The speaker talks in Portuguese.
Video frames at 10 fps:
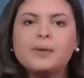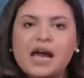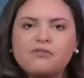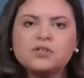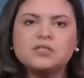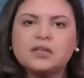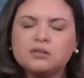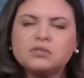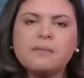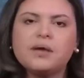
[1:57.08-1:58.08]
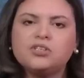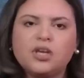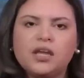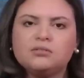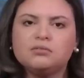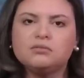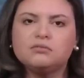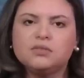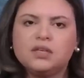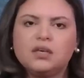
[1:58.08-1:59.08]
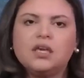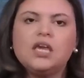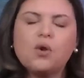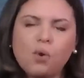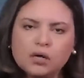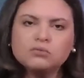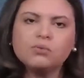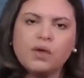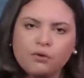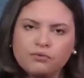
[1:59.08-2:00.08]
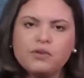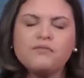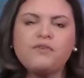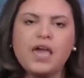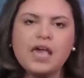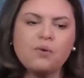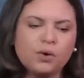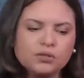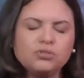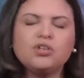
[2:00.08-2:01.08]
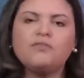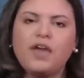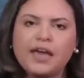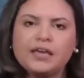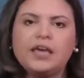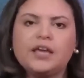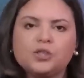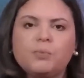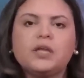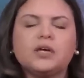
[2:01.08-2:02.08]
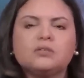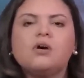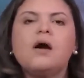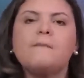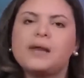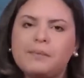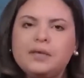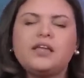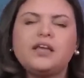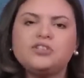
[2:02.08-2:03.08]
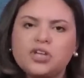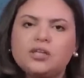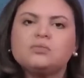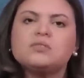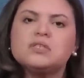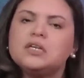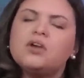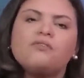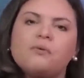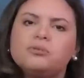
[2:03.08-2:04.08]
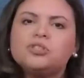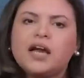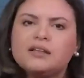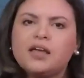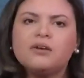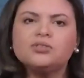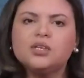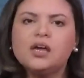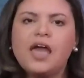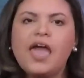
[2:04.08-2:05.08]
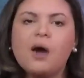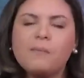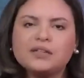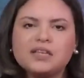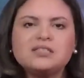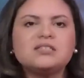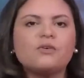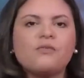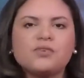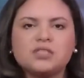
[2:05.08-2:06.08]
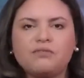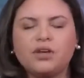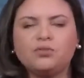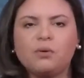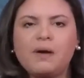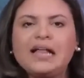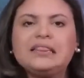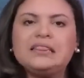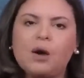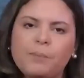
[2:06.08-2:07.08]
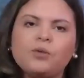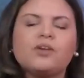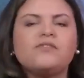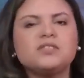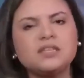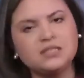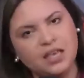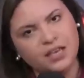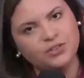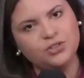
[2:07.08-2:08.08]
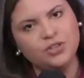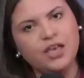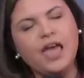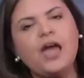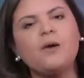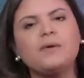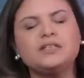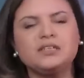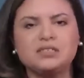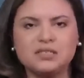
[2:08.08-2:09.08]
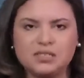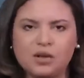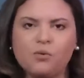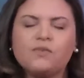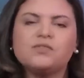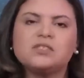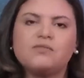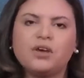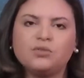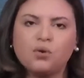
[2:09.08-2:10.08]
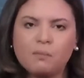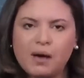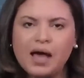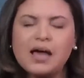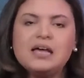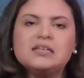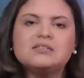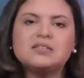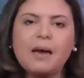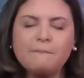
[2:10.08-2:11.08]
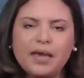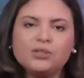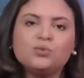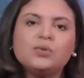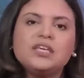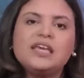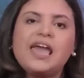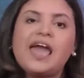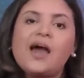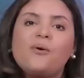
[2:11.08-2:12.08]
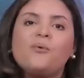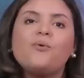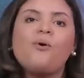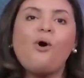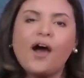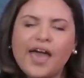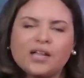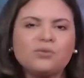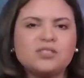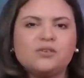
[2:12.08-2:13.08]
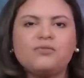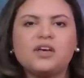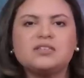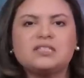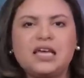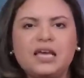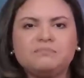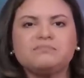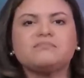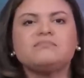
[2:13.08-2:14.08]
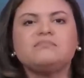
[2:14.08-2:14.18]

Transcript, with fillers: Para você não tem mais jeito. Enquanto eu viver, enquanto eu estiver aqui respirando, para tem jeito sim, eu vou buscar Deus. É uma decisão que você vai tomar não pelo que você sente. É uma decisão que você vai tomar sabendo que é o correto a se fazer